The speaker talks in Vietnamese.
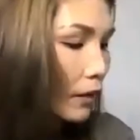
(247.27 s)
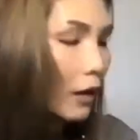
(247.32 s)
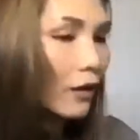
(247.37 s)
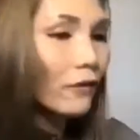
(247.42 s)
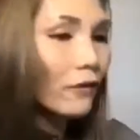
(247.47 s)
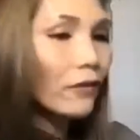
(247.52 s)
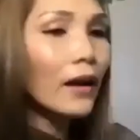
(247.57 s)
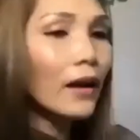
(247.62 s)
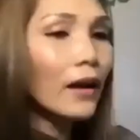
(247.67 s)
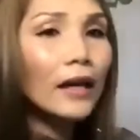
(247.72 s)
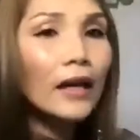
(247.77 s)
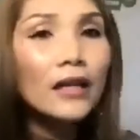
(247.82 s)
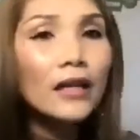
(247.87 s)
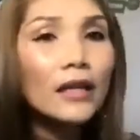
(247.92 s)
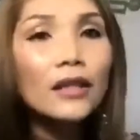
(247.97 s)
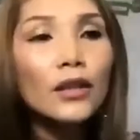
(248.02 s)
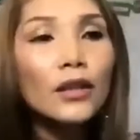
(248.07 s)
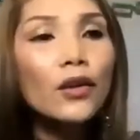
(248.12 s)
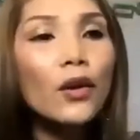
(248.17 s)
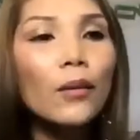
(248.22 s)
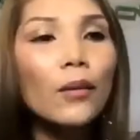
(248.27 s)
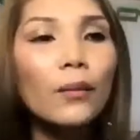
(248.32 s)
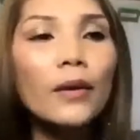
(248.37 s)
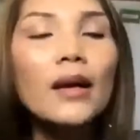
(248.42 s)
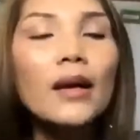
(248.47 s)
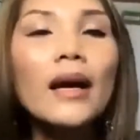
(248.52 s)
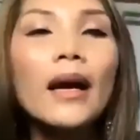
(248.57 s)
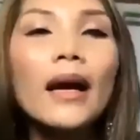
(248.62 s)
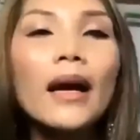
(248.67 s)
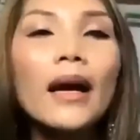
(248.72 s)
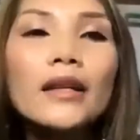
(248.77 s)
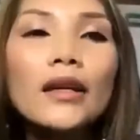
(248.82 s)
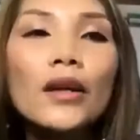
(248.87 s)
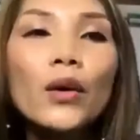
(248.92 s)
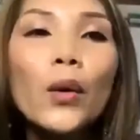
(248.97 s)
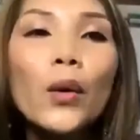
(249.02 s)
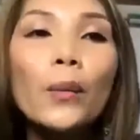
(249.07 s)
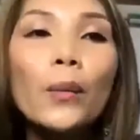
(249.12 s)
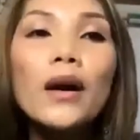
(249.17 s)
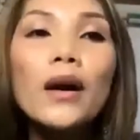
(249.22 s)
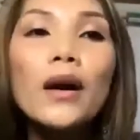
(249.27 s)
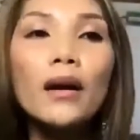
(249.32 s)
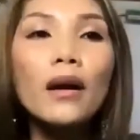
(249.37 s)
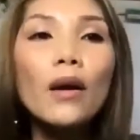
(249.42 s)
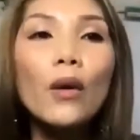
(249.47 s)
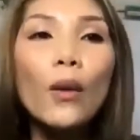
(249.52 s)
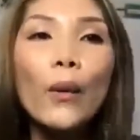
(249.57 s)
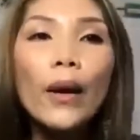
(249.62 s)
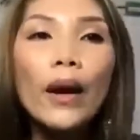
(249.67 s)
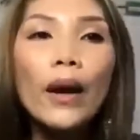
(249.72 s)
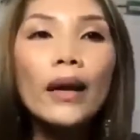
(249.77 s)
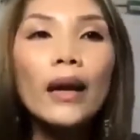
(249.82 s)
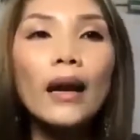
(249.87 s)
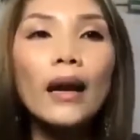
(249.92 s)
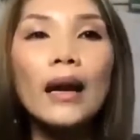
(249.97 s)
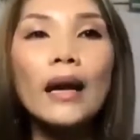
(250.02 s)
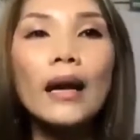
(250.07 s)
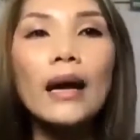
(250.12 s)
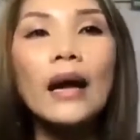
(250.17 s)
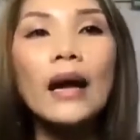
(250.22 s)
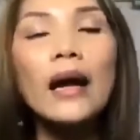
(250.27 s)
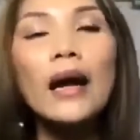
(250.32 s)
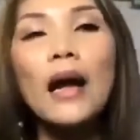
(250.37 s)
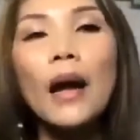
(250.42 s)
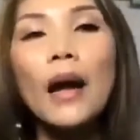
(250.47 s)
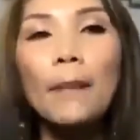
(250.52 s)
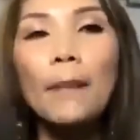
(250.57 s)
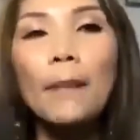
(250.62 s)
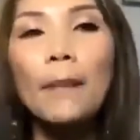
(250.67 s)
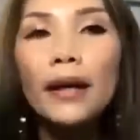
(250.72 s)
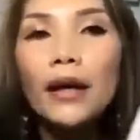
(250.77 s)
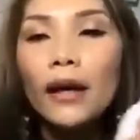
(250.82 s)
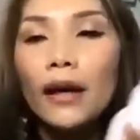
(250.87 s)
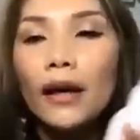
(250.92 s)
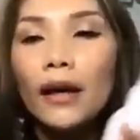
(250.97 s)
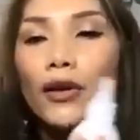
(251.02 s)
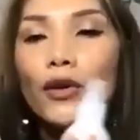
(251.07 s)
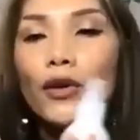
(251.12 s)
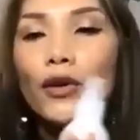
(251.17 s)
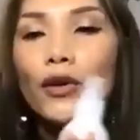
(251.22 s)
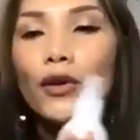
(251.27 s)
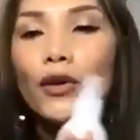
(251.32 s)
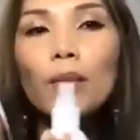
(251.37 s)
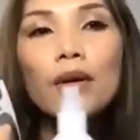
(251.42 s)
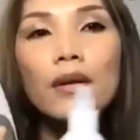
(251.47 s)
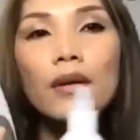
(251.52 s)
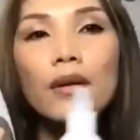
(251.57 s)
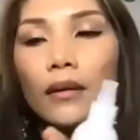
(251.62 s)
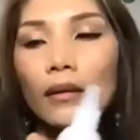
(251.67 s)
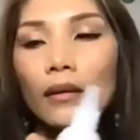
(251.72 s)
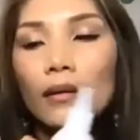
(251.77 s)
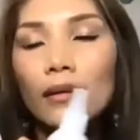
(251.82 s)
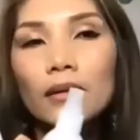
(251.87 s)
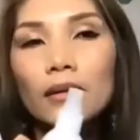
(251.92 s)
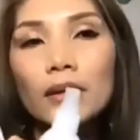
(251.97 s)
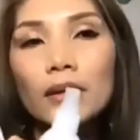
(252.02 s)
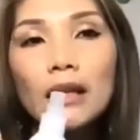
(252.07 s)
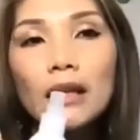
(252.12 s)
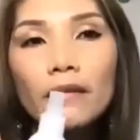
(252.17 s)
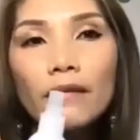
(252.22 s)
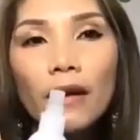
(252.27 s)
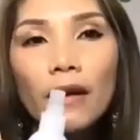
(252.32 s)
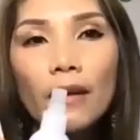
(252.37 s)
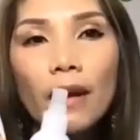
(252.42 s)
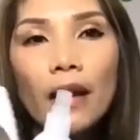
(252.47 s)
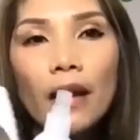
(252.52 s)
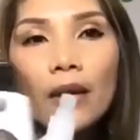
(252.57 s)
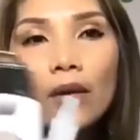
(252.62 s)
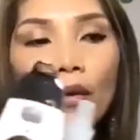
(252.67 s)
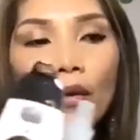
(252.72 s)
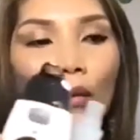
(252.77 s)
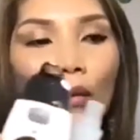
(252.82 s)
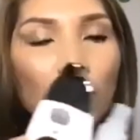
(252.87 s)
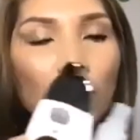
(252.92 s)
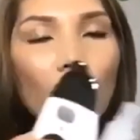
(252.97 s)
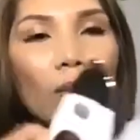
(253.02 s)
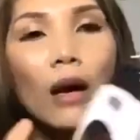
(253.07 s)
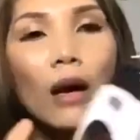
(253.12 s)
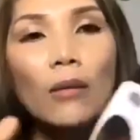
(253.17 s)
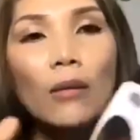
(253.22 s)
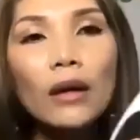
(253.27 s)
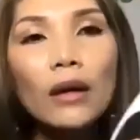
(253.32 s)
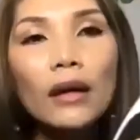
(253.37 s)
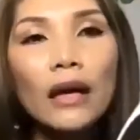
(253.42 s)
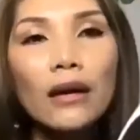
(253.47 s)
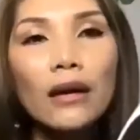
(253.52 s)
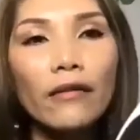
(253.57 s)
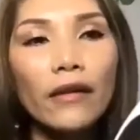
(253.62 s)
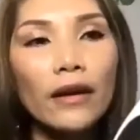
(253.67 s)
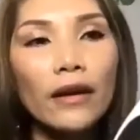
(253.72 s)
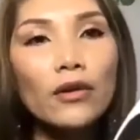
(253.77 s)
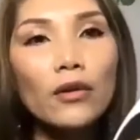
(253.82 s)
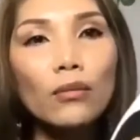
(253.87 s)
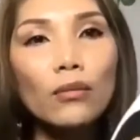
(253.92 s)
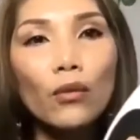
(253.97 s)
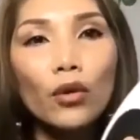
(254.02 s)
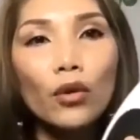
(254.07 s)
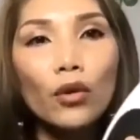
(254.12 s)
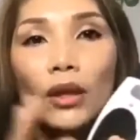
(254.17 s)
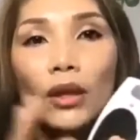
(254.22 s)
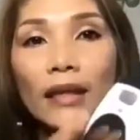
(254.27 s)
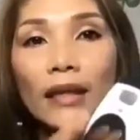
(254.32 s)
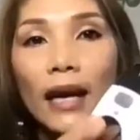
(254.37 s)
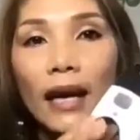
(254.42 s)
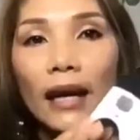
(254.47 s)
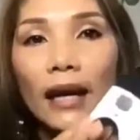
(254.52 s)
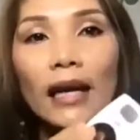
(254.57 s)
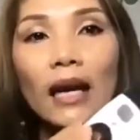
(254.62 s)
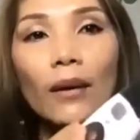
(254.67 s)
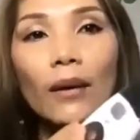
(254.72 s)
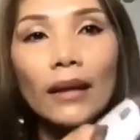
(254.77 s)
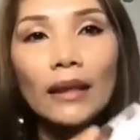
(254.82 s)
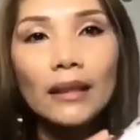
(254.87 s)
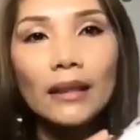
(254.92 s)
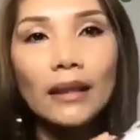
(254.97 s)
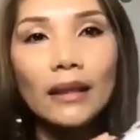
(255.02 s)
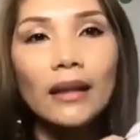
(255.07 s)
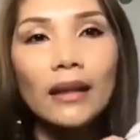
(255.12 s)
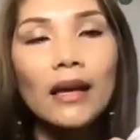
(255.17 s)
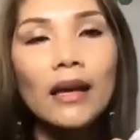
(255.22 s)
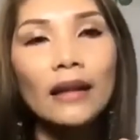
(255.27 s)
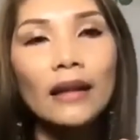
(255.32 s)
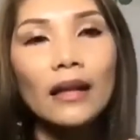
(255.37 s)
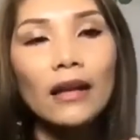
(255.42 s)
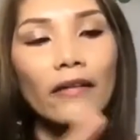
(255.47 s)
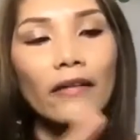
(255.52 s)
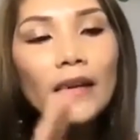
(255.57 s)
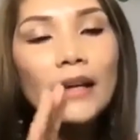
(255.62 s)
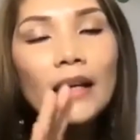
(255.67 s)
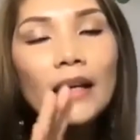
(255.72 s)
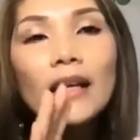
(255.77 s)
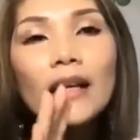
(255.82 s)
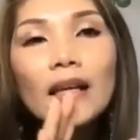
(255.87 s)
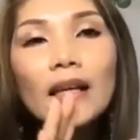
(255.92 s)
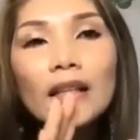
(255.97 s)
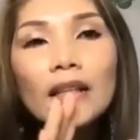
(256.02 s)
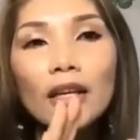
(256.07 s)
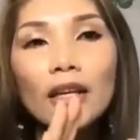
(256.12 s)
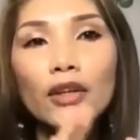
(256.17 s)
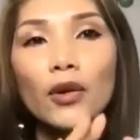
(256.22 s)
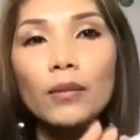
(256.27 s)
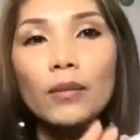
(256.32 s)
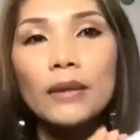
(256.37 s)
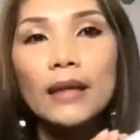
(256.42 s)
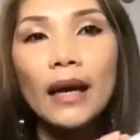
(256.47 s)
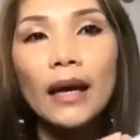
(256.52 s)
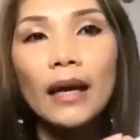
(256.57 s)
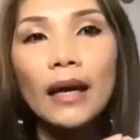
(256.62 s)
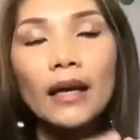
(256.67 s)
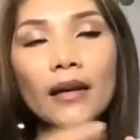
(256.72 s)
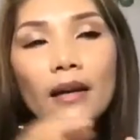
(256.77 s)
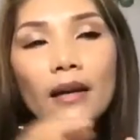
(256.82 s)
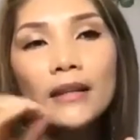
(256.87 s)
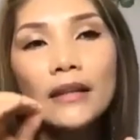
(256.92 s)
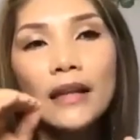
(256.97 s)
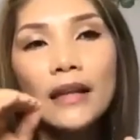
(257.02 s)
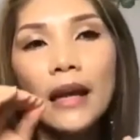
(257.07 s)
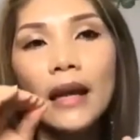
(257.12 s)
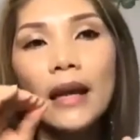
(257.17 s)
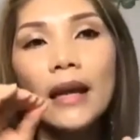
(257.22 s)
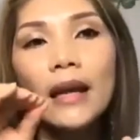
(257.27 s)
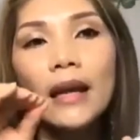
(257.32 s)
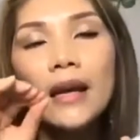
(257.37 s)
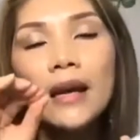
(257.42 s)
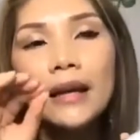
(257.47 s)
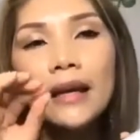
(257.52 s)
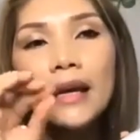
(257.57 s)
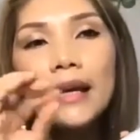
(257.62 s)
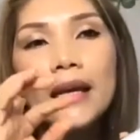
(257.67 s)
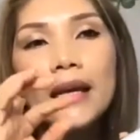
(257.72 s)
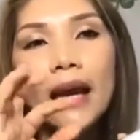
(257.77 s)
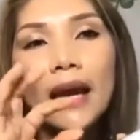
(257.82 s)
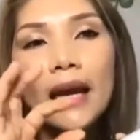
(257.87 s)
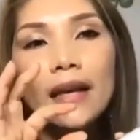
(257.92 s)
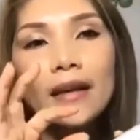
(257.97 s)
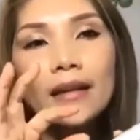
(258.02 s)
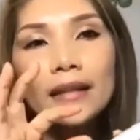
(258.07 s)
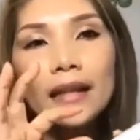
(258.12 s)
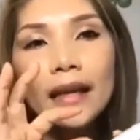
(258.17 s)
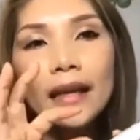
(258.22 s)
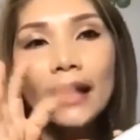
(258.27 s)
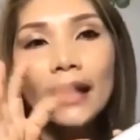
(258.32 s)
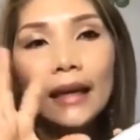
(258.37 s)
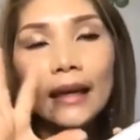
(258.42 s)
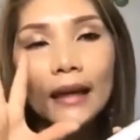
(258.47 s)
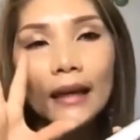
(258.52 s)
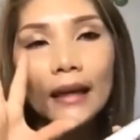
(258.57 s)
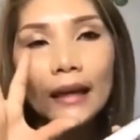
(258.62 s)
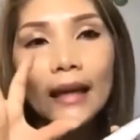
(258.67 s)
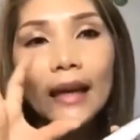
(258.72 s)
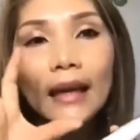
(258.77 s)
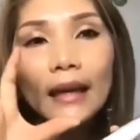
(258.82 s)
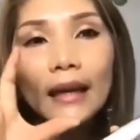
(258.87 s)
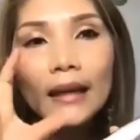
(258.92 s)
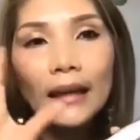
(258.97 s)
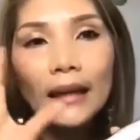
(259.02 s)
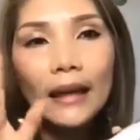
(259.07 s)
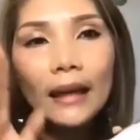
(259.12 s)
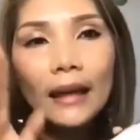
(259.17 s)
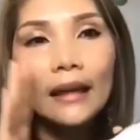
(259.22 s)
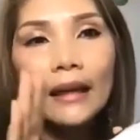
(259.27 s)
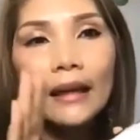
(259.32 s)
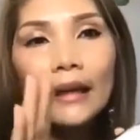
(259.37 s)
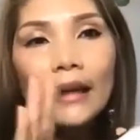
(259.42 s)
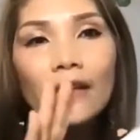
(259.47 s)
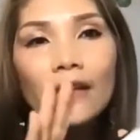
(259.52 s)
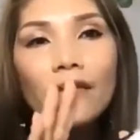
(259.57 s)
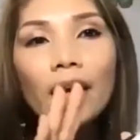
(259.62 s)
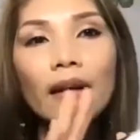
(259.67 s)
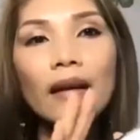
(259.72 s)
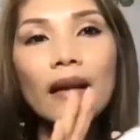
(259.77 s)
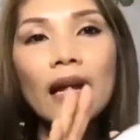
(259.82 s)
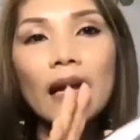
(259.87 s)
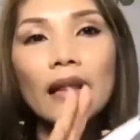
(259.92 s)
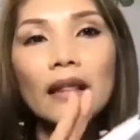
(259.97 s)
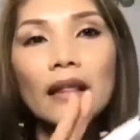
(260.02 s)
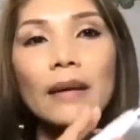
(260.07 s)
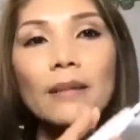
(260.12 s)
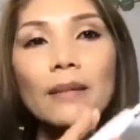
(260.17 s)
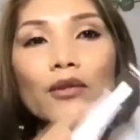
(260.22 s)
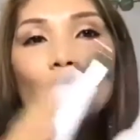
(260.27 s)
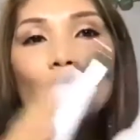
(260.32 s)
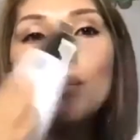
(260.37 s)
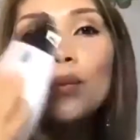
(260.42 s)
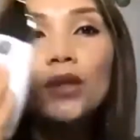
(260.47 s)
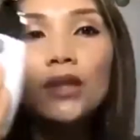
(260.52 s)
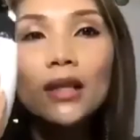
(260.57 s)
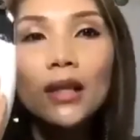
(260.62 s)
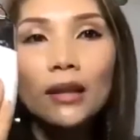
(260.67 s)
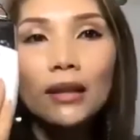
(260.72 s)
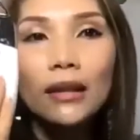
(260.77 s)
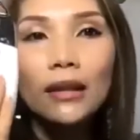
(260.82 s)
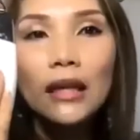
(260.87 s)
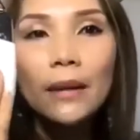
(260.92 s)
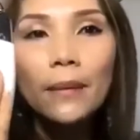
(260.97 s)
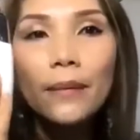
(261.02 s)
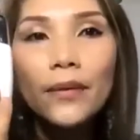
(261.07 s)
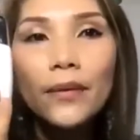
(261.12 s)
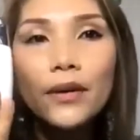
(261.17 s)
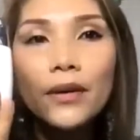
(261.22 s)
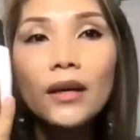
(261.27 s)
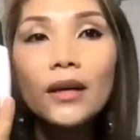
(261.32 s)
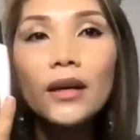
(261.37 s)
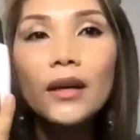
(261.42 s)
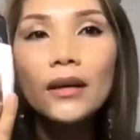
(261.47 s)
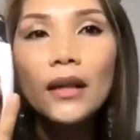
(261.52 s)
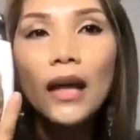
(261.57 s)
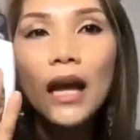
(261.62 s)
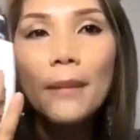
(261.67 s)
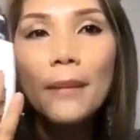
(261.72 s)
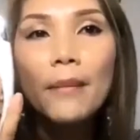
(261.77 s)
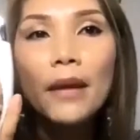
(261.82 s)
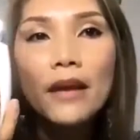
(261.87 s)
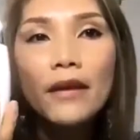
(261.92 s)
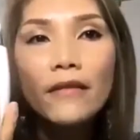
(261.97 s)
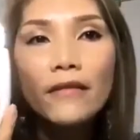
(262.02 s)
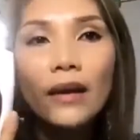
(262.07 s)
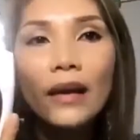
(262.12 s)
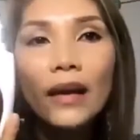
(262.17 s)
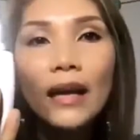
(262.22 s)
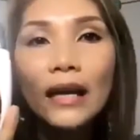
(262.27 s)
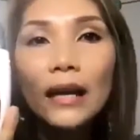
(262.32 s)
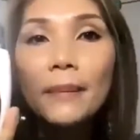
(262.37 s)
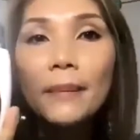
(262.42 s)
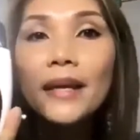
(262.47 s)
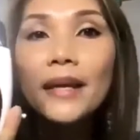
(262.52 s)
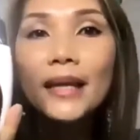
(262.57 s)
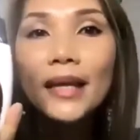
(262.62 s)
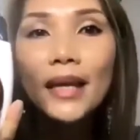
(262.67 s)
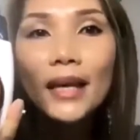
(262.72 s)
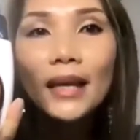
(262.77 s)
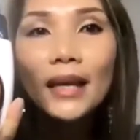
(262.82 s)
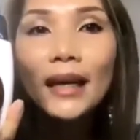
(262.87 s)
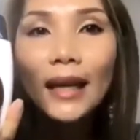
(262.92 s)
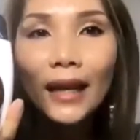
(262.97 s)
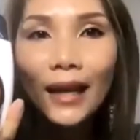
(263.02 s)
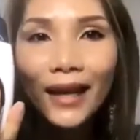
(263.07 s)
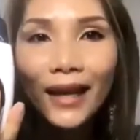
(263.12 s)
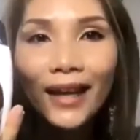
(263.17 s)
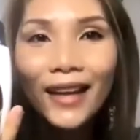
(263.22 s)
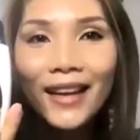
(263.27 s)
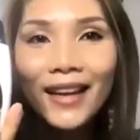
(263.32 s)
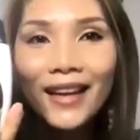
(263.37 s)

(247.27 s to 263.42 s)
và khi sử dụng đó anh chị cũng đừng có quên là mình đừng có dùng nước xịt vào đây cũng cũng không cần phải dùng một tờ giấy đâu anh chị tại vì khi anh chị dùng giấy nó sẽ cái giấy nó sẽ ngăn cách cái vấn đề tiếp xúc trực tiếp giữa cơ thể mình với lại cái miếng thiếc này